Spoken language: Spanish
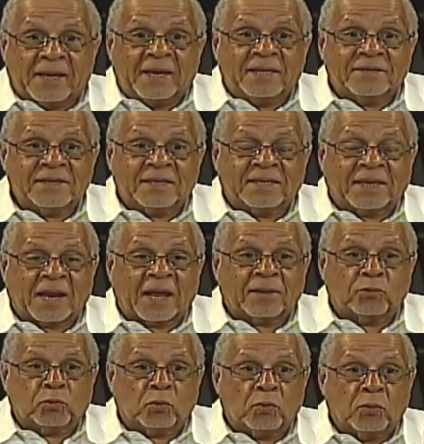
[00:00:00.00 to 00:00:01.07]
ese
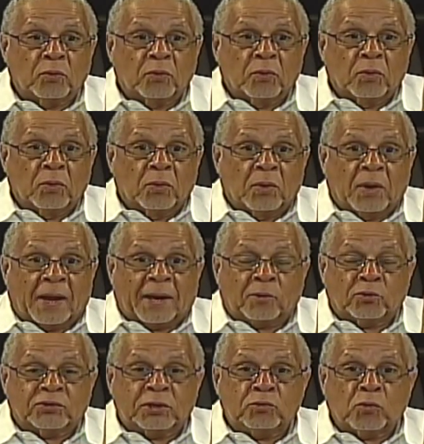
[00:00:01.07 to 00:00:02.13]
trato a
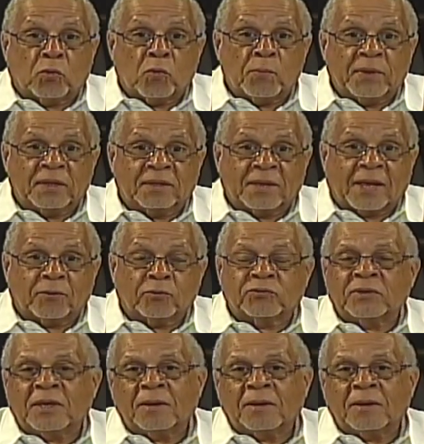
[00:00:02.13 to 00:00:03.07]
los indocumentados